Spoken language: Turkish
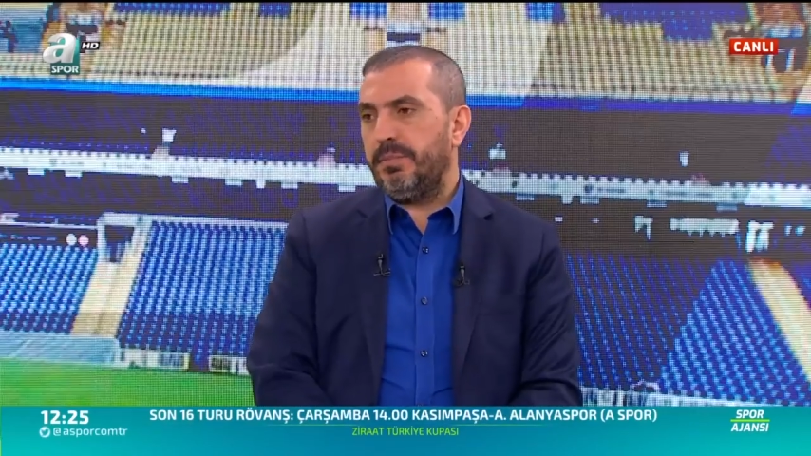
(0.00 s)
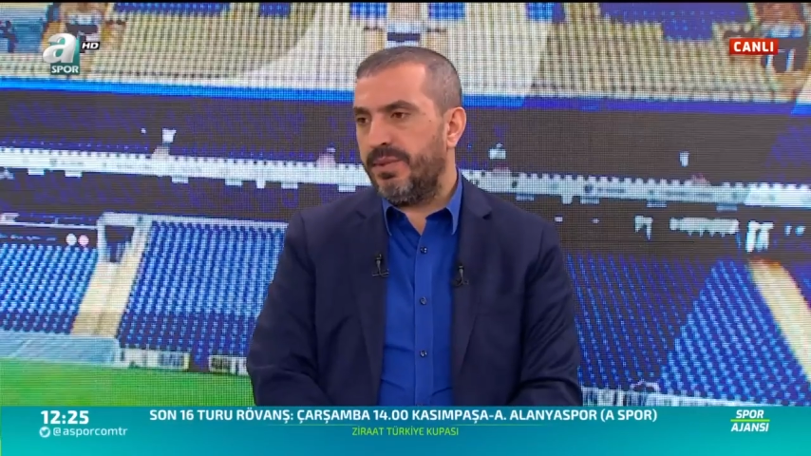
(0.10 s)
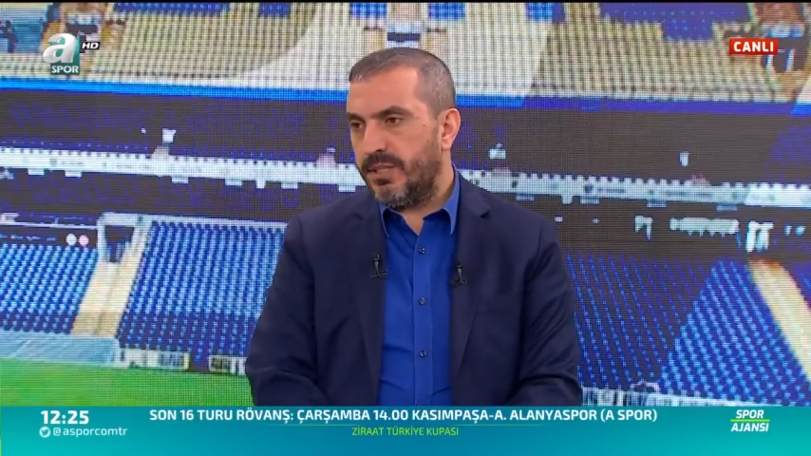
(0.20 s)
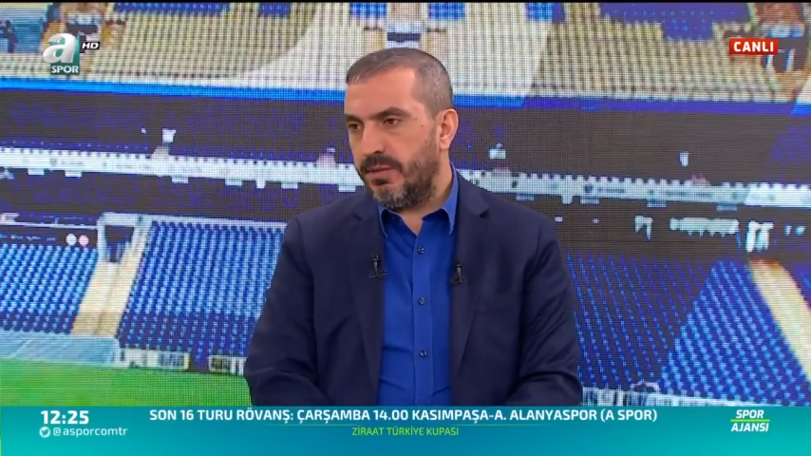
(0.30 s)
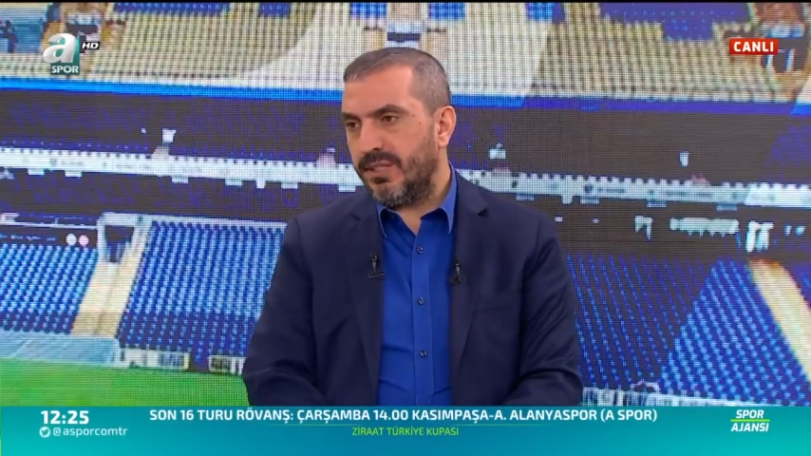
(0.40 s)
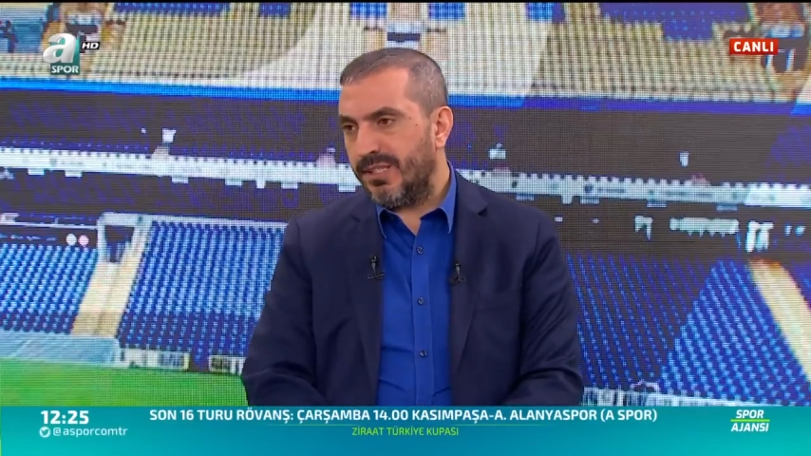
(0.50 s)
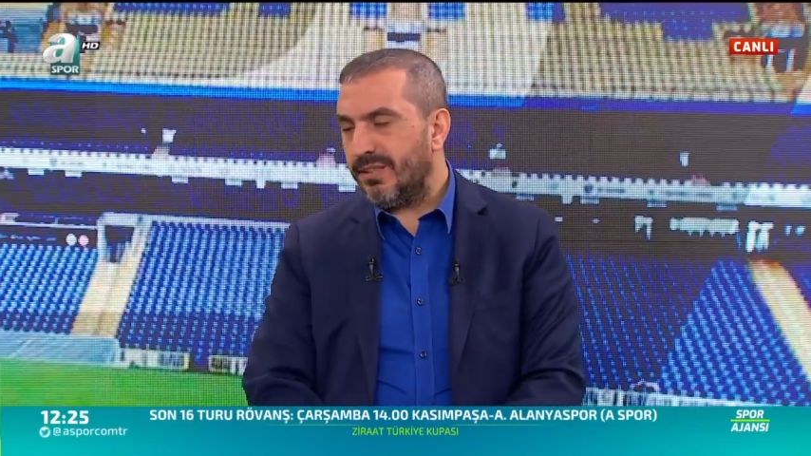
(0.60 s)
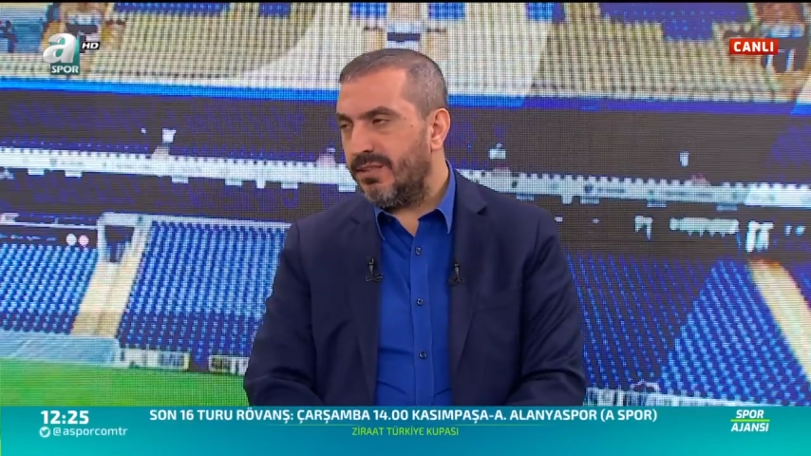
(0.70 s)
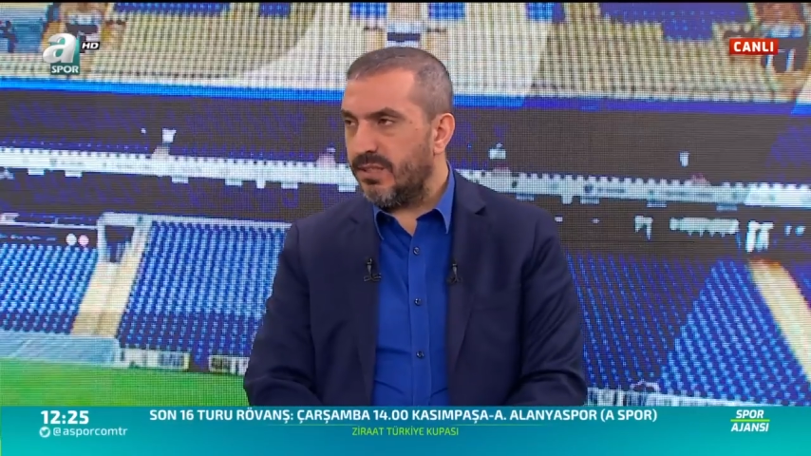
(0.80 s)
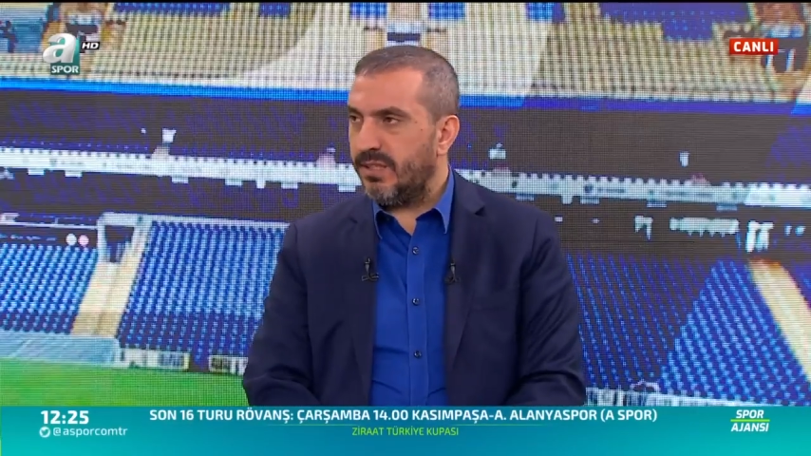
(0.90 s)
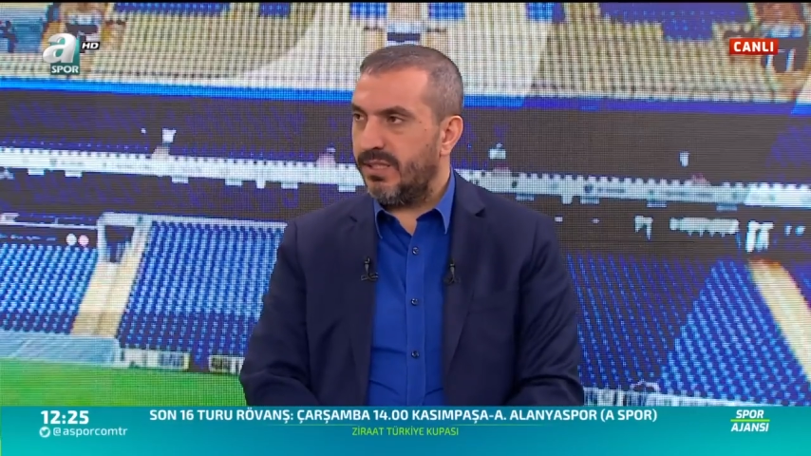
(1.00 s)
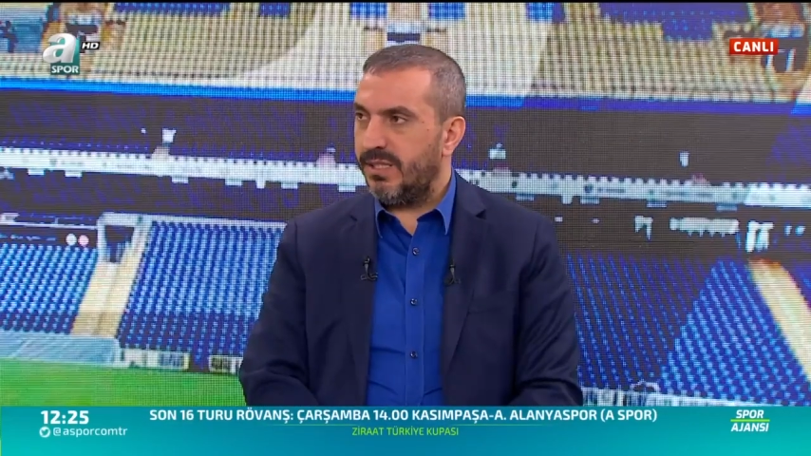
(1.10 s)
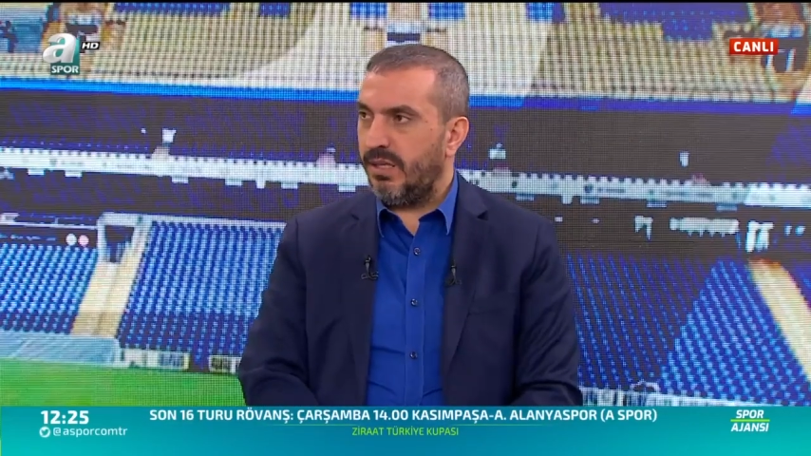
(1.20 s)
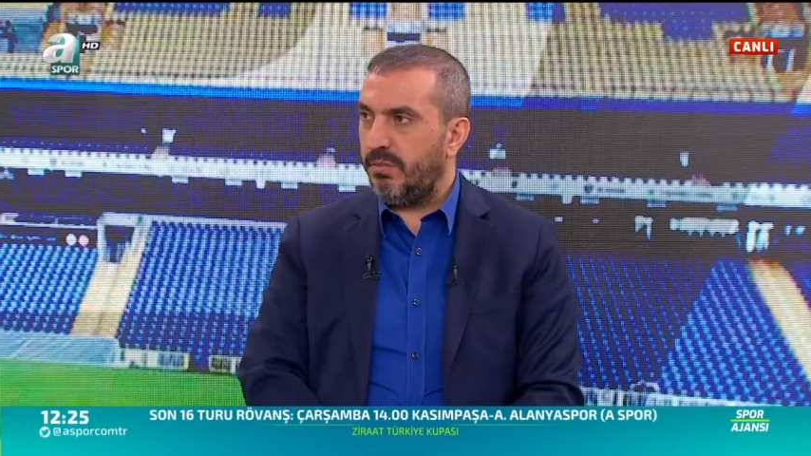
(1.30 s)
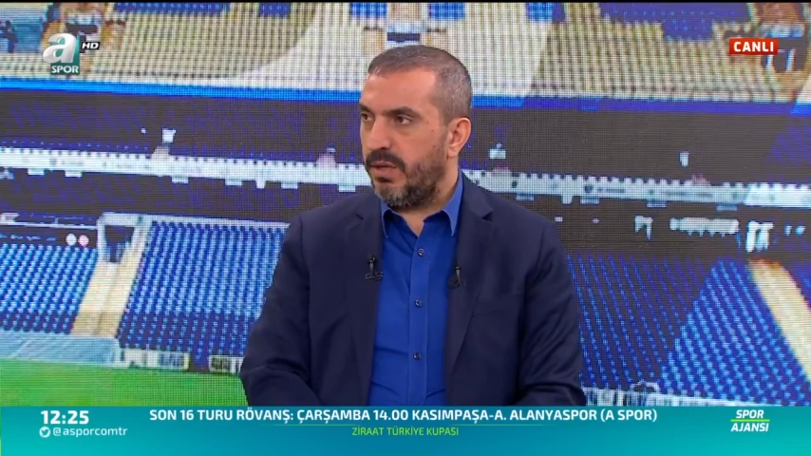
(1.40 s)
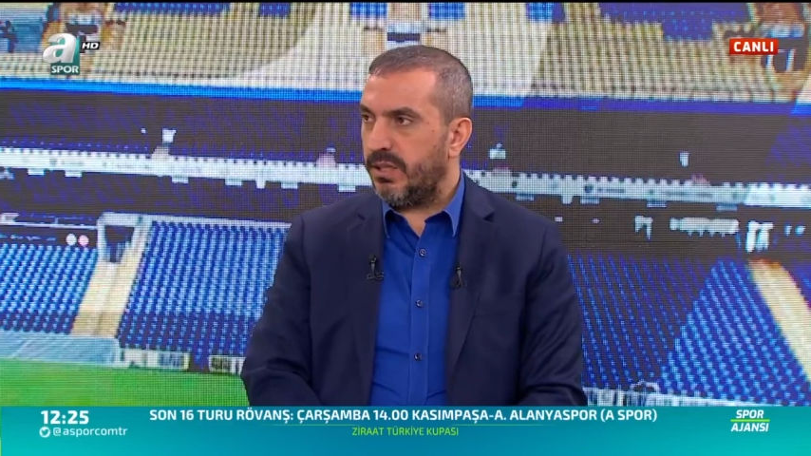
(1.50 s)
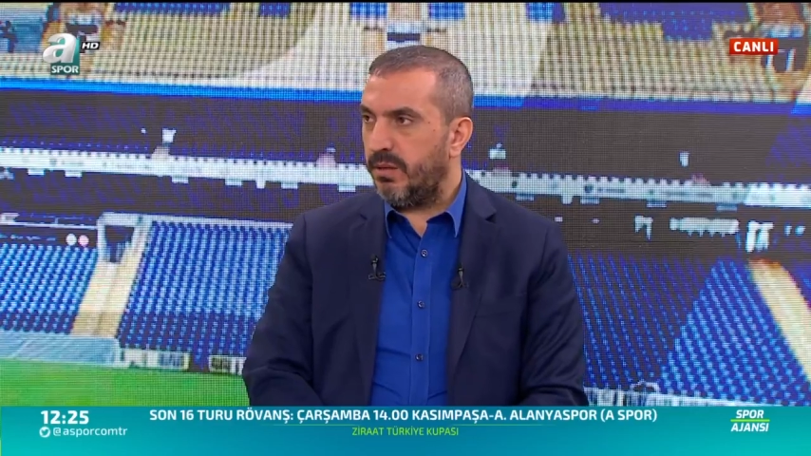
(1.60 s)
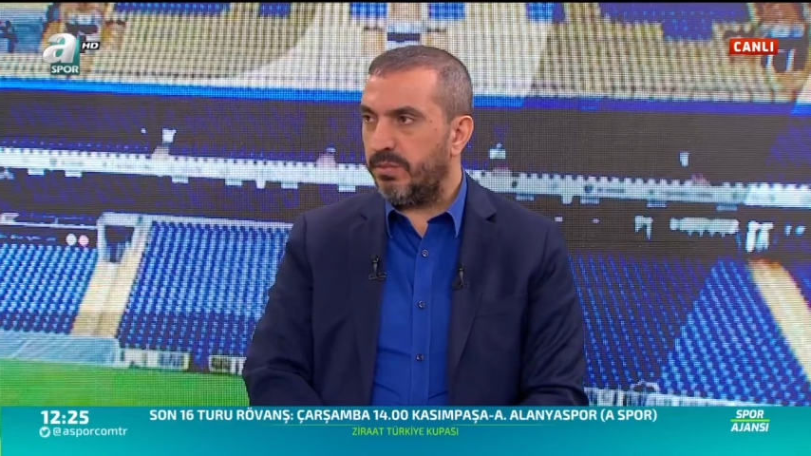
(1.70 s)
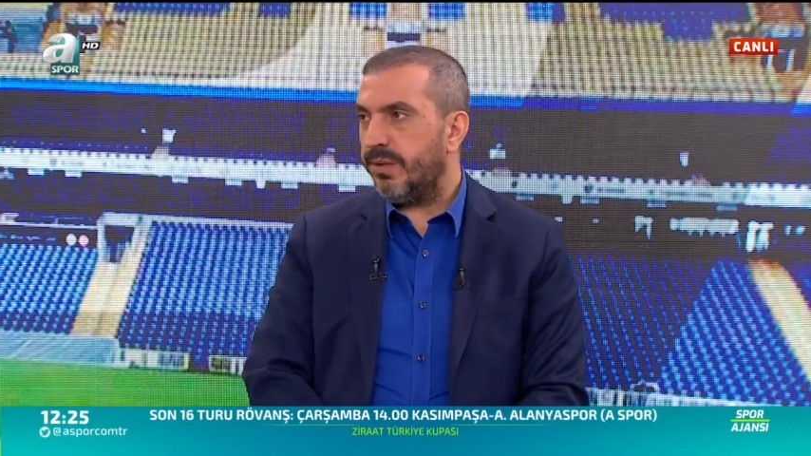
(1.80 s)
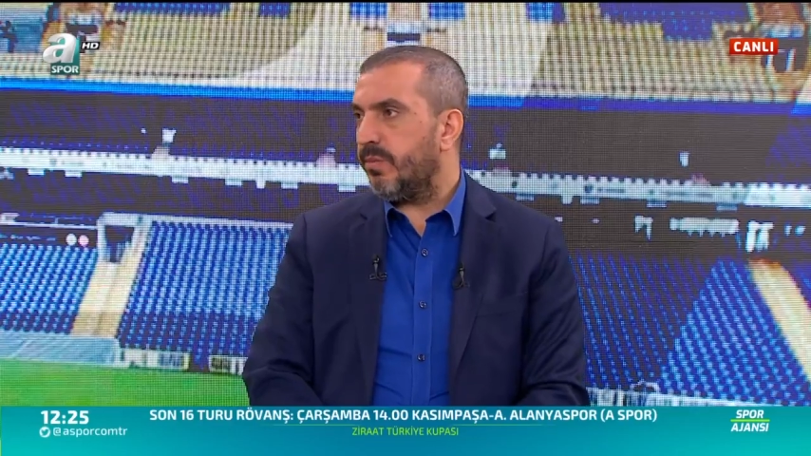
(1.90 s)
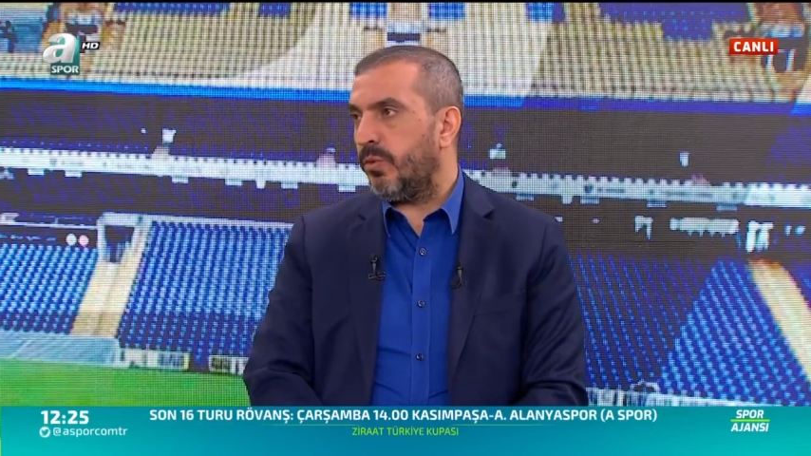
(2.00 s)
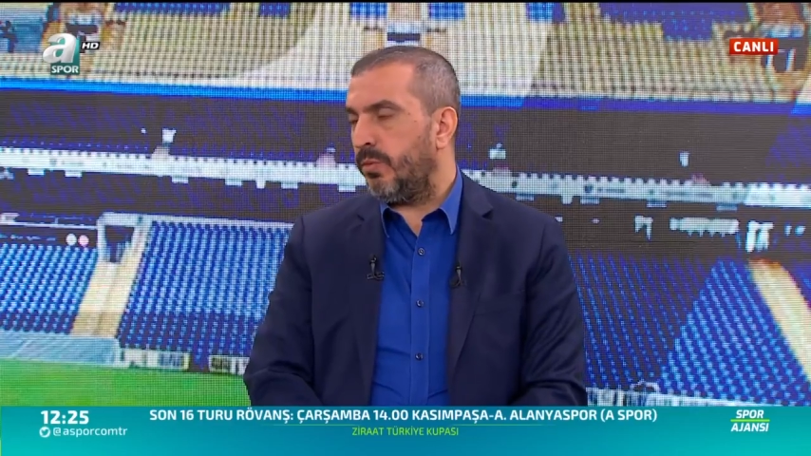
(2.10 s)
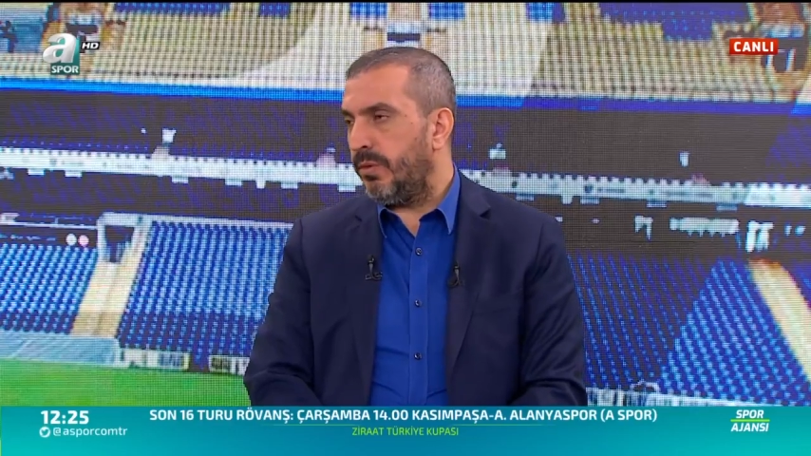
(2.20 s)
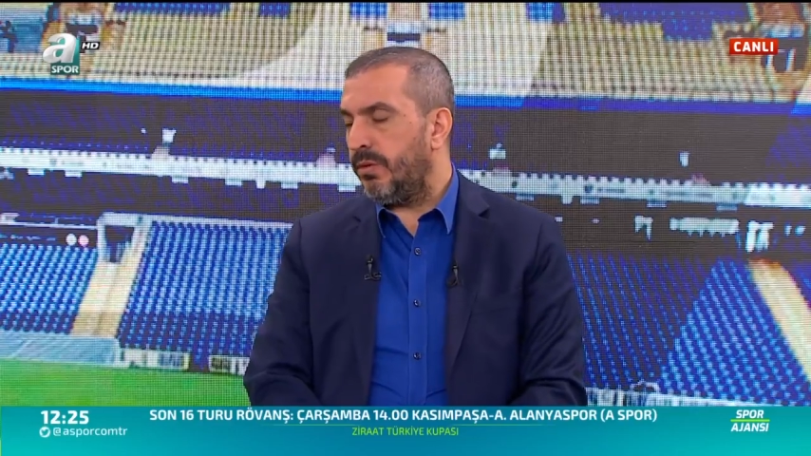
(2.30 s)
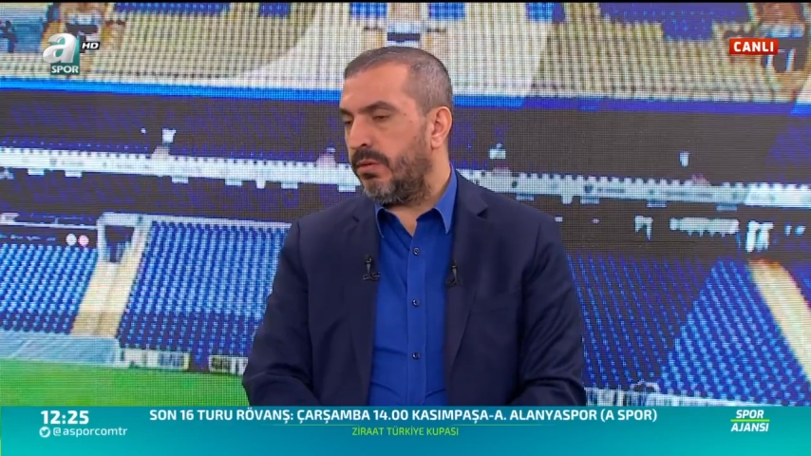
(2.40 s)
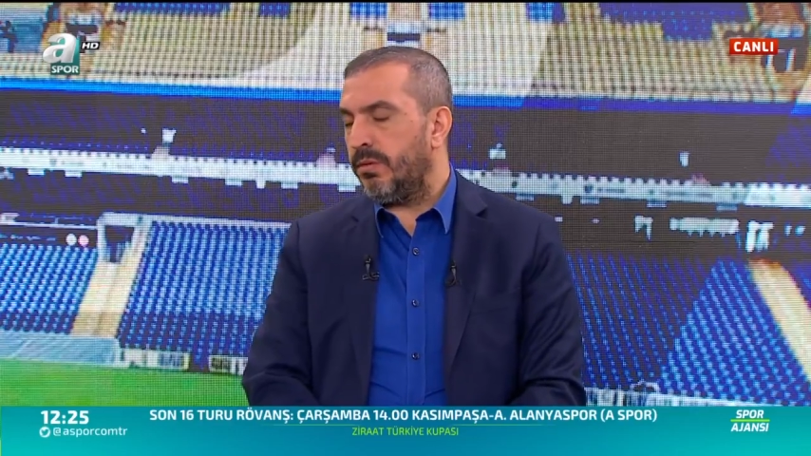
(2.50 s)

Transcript: Ya şimdi gazetecilik açısından baktığımda bilemiyorum